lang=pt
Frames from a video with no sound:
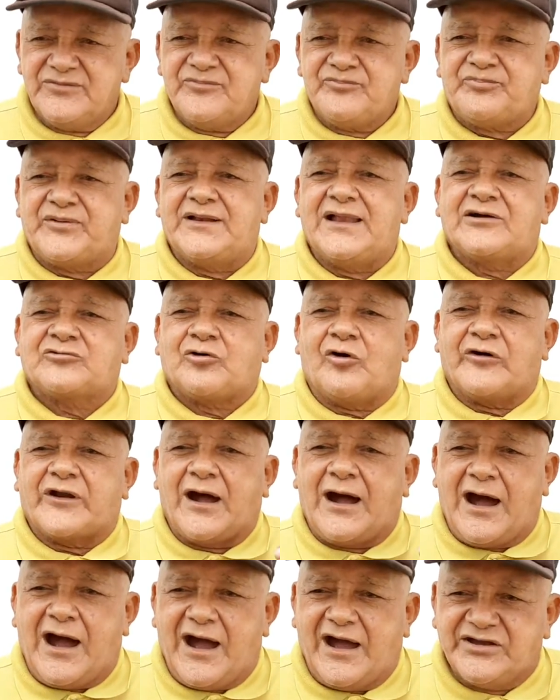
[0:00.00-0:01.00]
pela
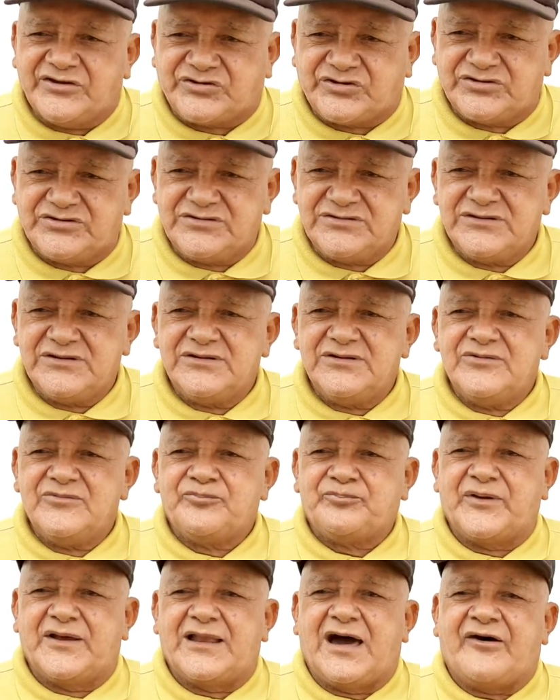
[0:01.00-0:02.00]
coragem,
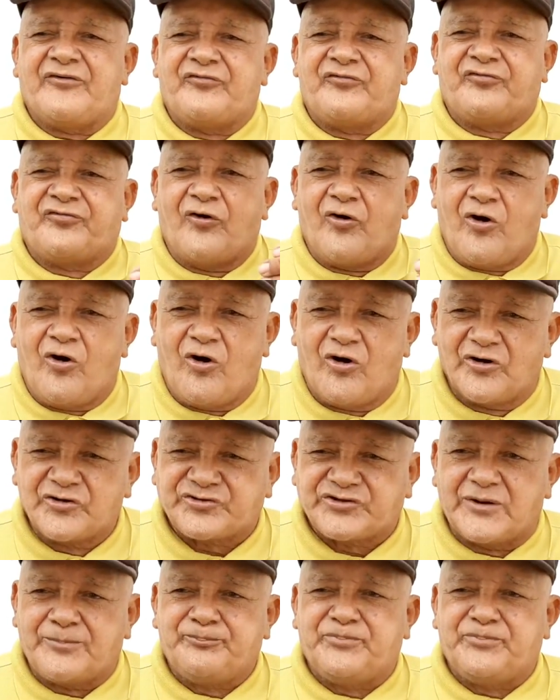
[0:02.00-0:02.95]
pela força,